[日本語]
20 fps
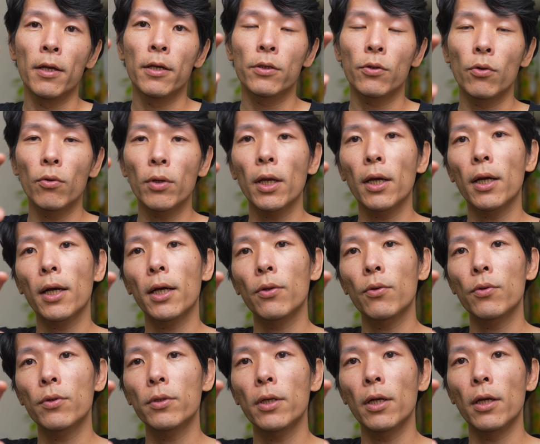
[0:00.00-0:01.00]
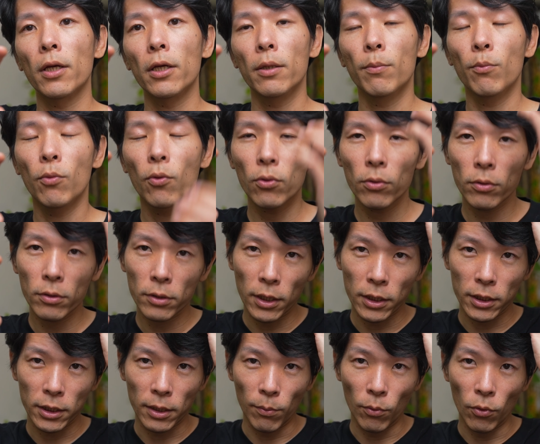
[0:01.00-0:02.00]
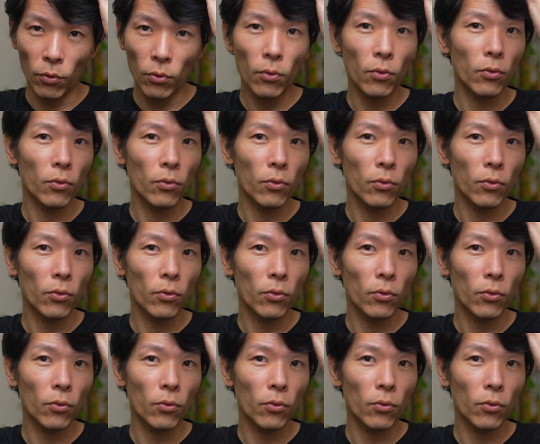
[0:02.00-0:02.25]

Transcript: その結果として僕たちが物